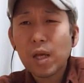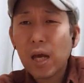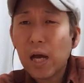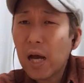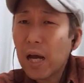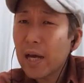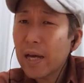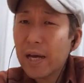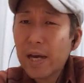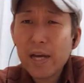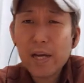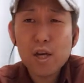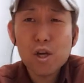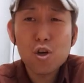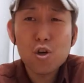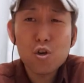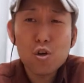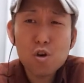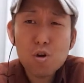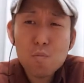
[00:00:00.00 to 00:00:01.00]
I hate
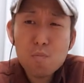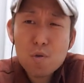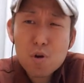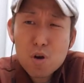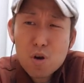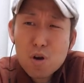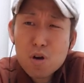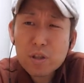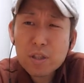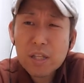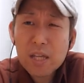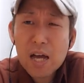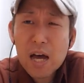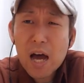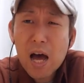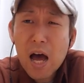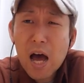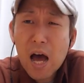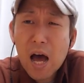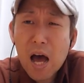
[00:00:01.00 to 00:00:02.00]
you m o t e
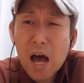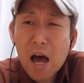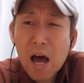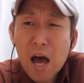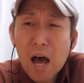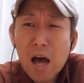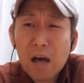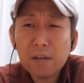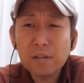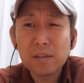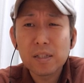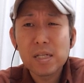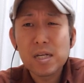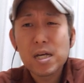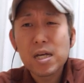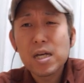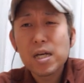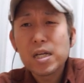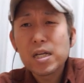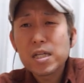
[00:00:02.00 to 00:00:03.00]
down
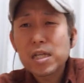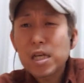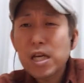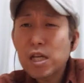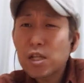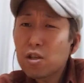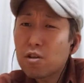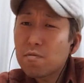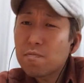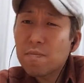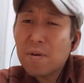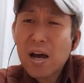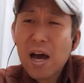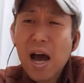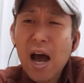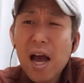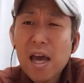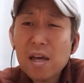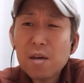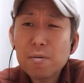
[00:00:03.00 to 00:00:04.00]
Did you
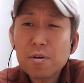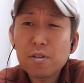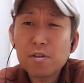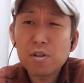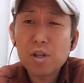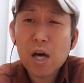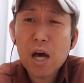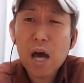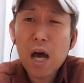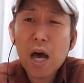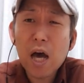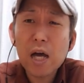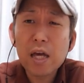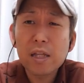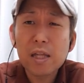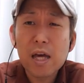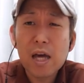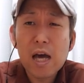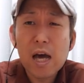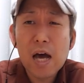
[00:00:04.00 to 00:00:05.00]
by my
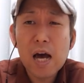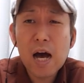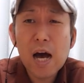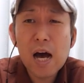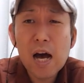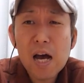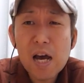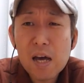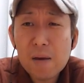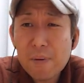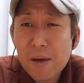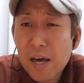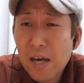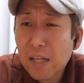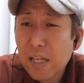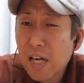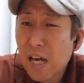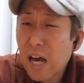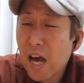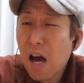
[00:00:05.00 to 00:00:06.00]
side I
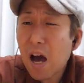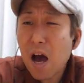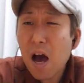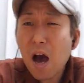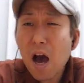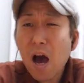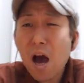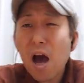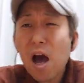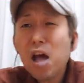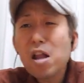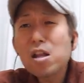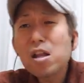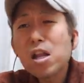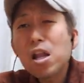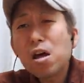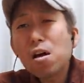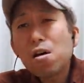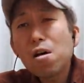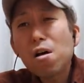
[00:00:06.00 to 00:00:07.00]
made it
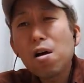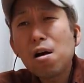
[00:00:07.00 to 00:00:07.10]
all